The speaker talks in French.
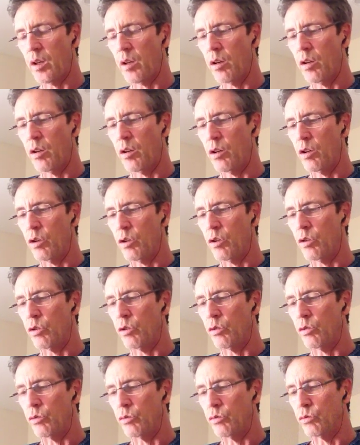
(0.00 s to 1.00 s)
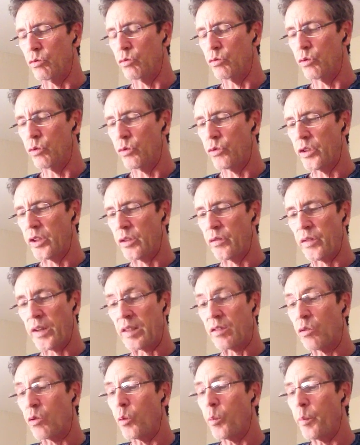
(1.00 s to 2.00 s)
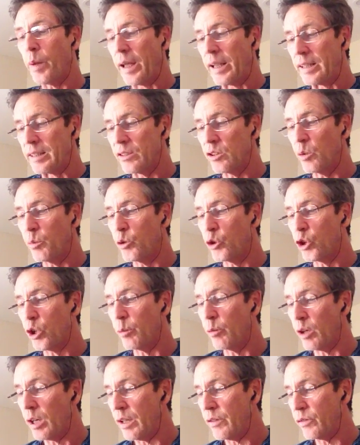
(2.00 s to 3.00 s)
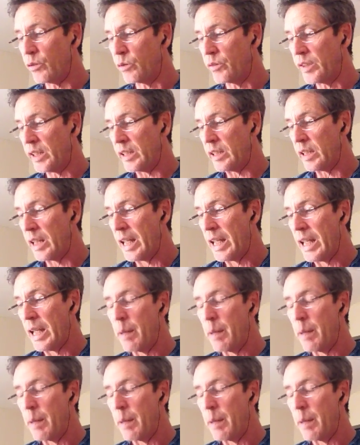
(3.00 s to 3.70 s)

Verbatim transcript: euh, de cette façon, par exemple, comment La Fontaine,